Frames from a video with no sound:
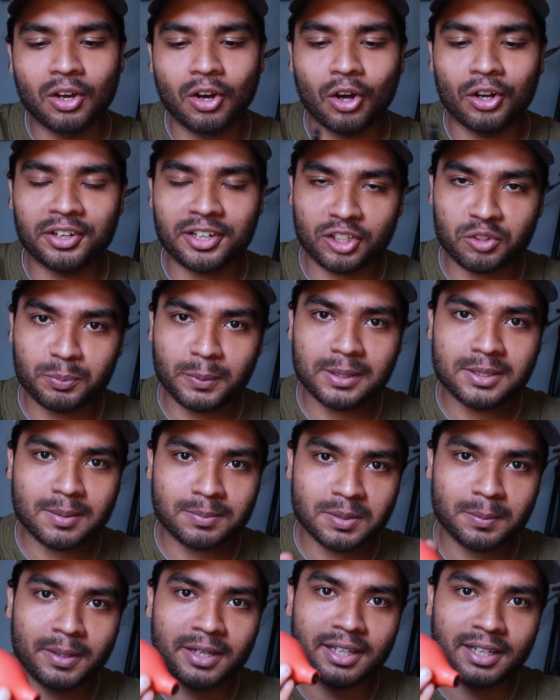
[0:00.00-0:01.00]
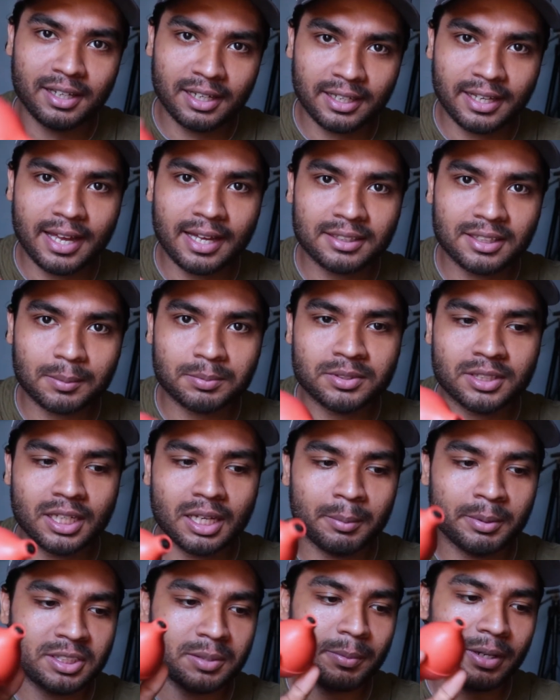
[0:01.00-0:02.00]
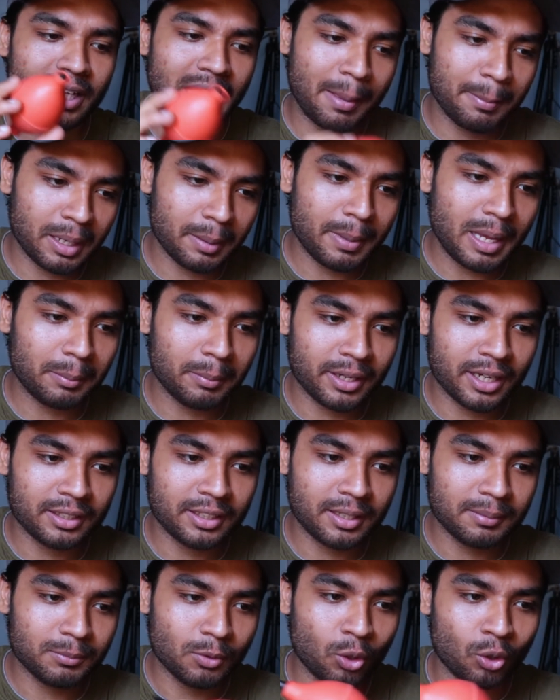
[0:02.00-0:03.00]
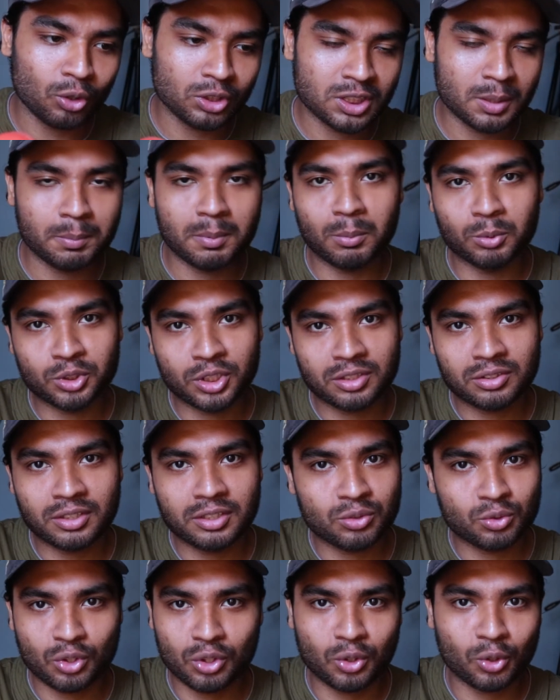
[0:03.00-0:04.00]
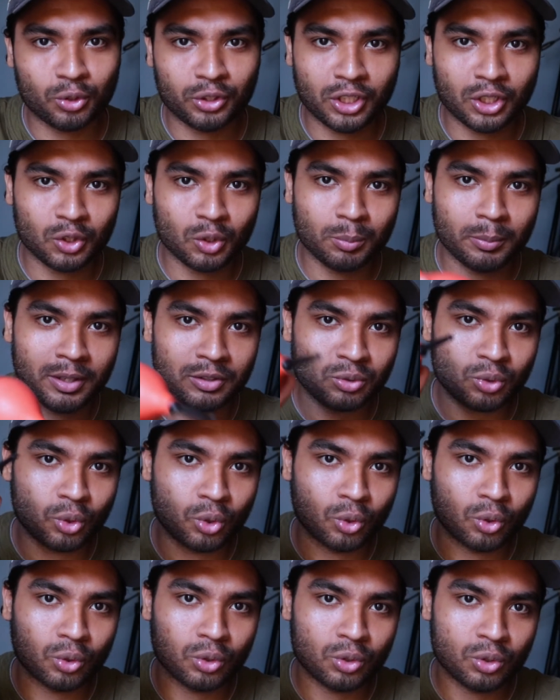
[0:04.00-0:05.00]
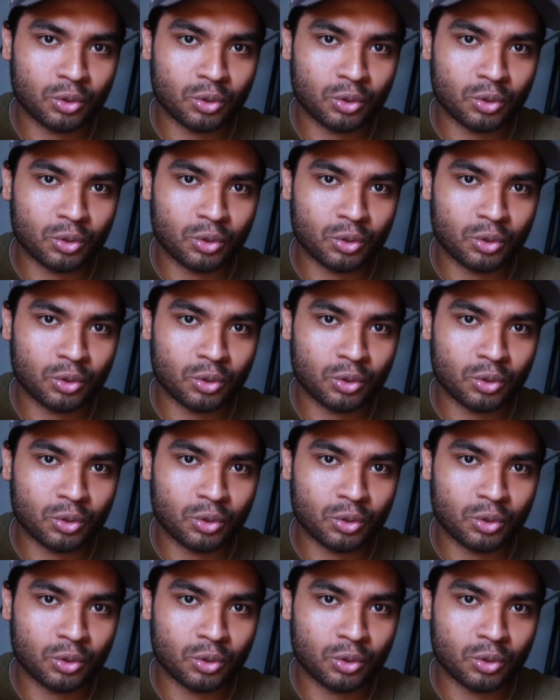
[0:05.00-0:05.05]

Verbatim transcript: और ट्रस्ट मी जब से मैंने ये लिया है तब से ये हमेशा मेरे कैमरा बैग में रहता है और जब भी मुझे इसकी ज़रूरत होती है तो मैं इसको